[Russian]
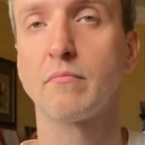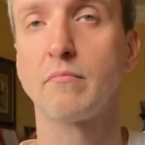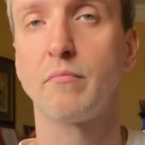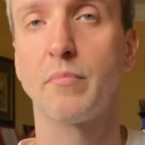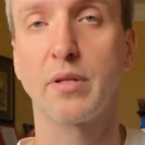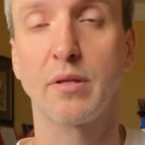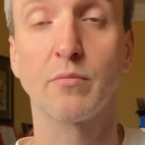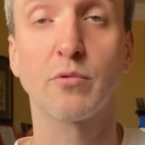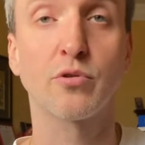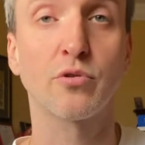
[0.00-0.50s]

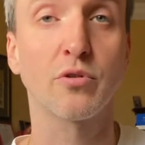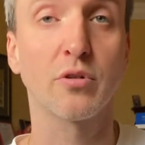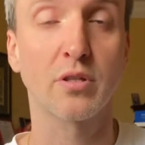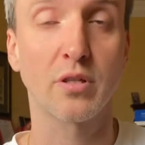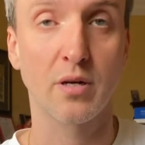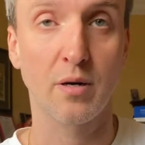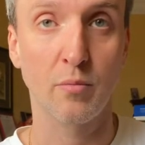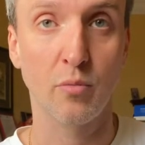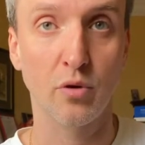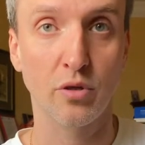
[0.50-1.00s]
потому что это
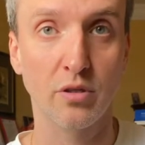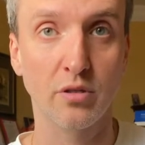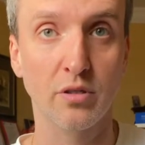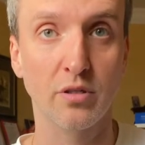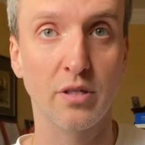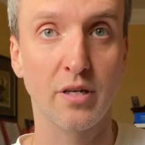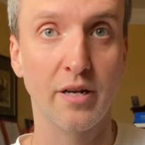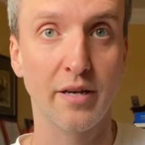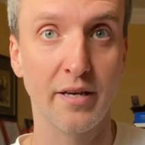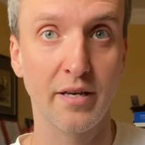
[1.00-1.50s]

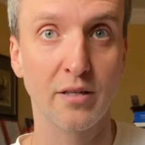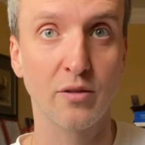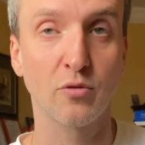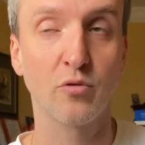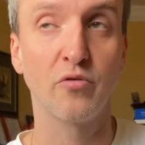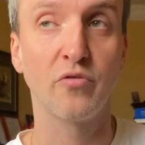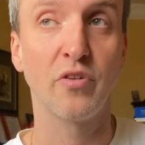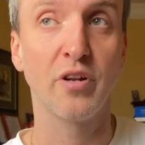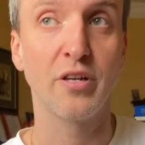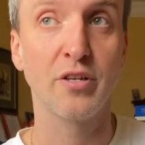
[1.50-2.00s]
работает, клиенты
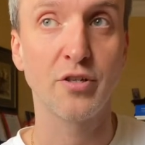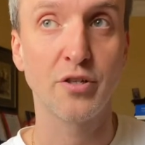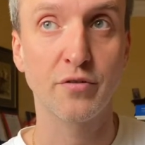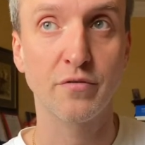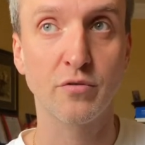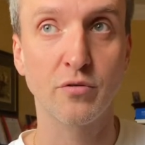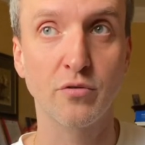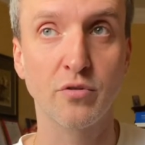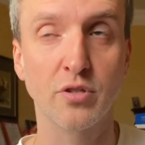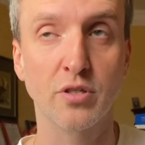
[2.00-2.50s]

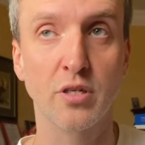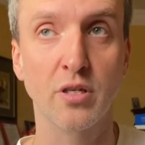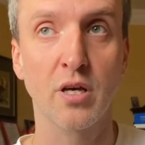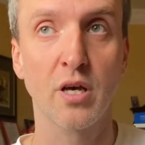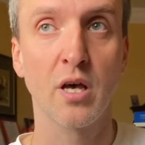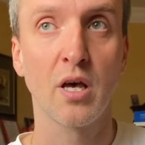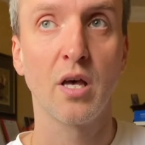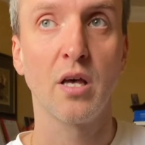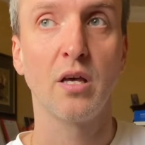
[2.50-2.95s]
увеличиваются,